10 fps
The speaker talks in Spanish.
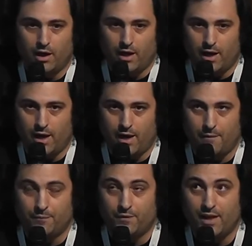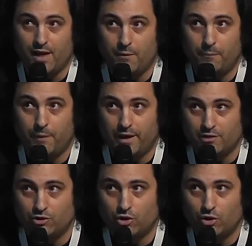Em, del
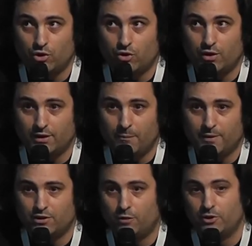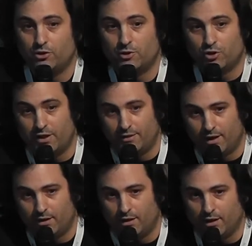precio, no de tapa, sino precio
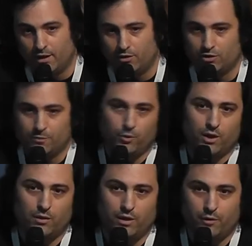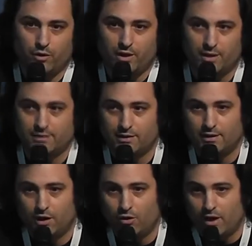mayorista. Entonces pónganle un libro de
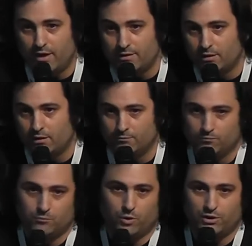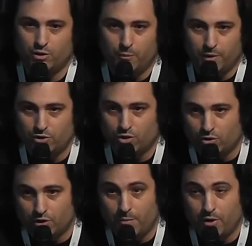60 dólares, por decir un
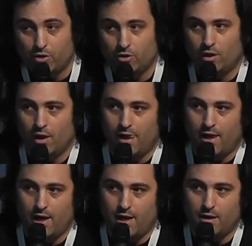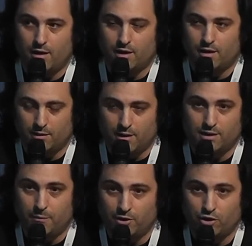precio típico, e, ese es
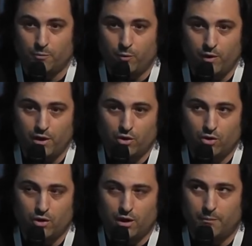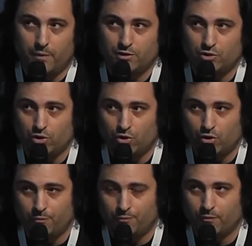el precio del público, el precio
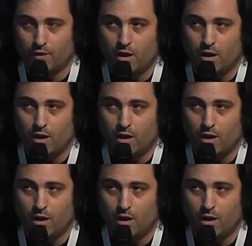em,